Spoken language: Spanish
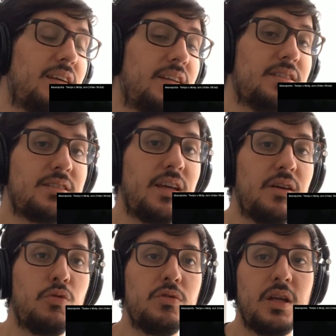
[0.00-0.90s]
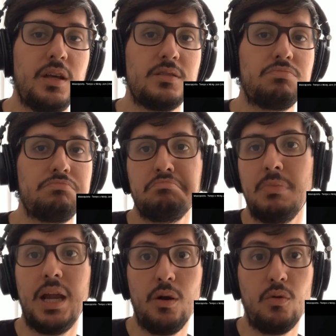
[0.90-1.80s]
en este junte es
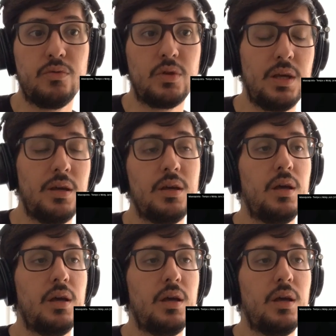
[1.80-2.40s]
el junte.